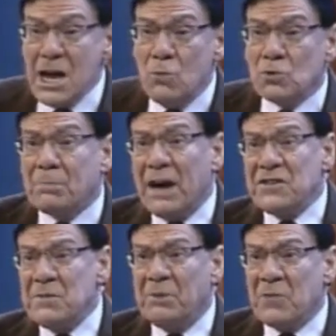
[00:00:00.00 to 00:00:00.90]
É, os
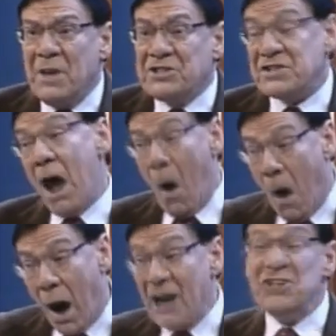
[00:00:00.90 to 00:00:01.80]
pais simplesmente dizem:
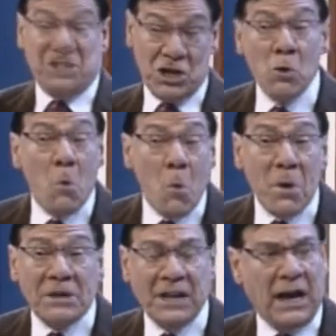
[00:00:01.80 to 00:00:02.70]
Ó, oh, te
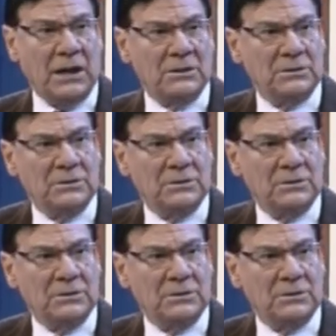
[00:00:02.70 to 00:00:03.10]
cuida.